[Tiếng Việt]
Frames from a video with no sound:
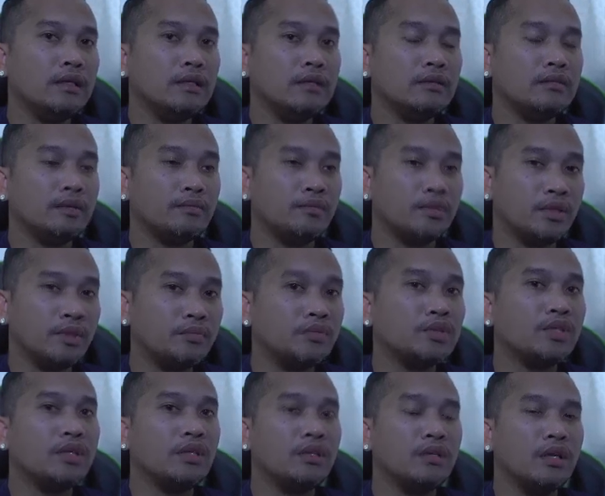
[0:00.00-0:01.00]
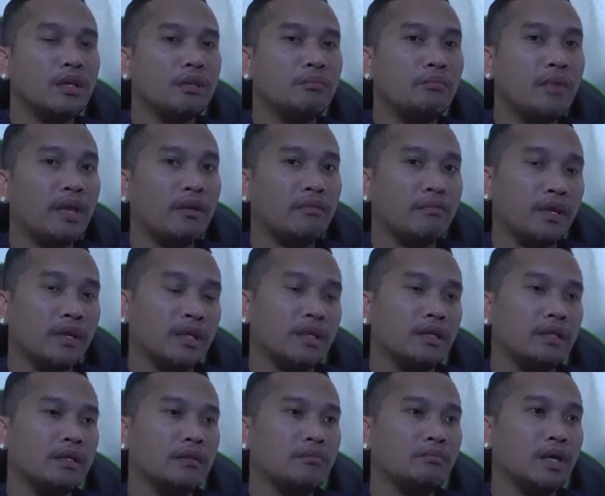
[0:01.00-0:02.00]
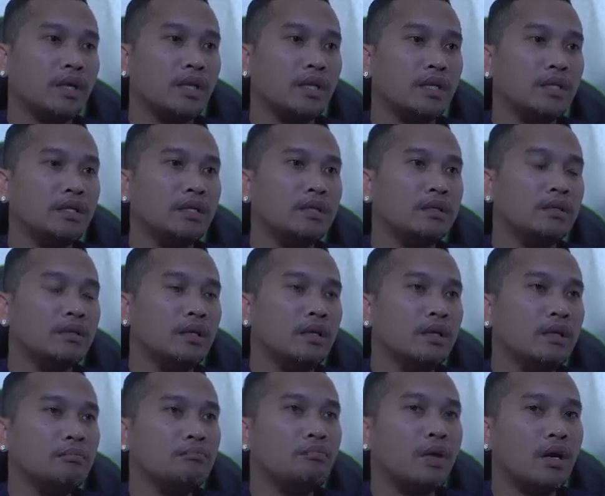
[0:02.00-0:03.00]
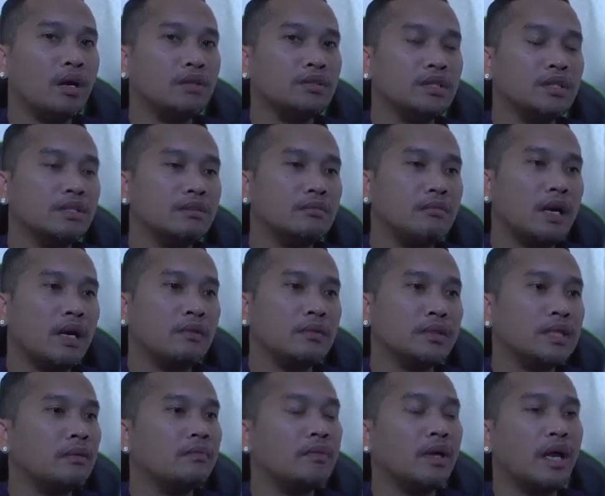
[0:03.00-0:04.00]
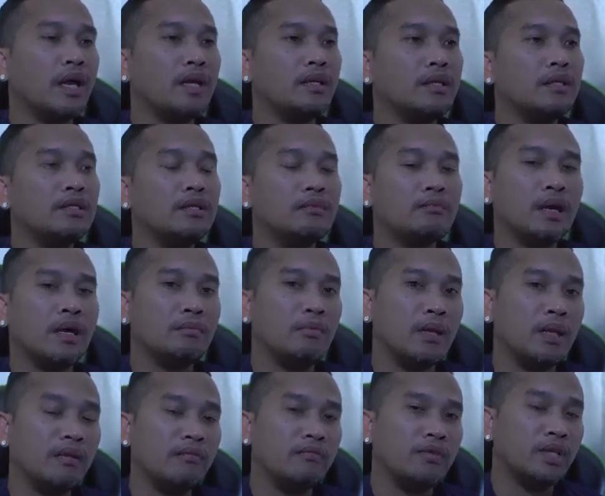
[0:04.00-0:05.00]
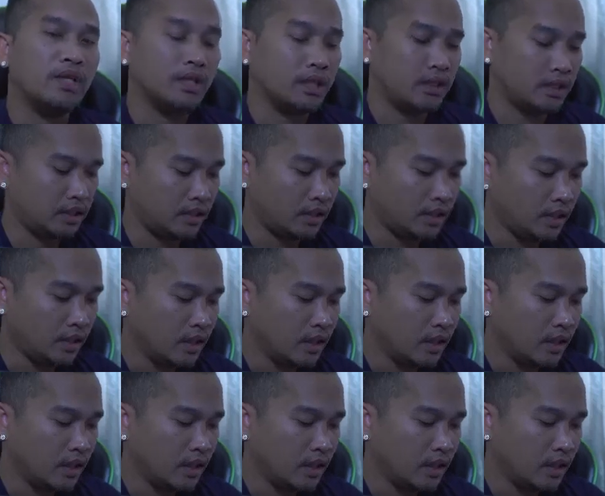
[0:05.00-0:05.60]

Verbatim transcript: subscription benefit bạn này dừng bằng chia sẻ ba trăm khai tới những bạn benefit này ngày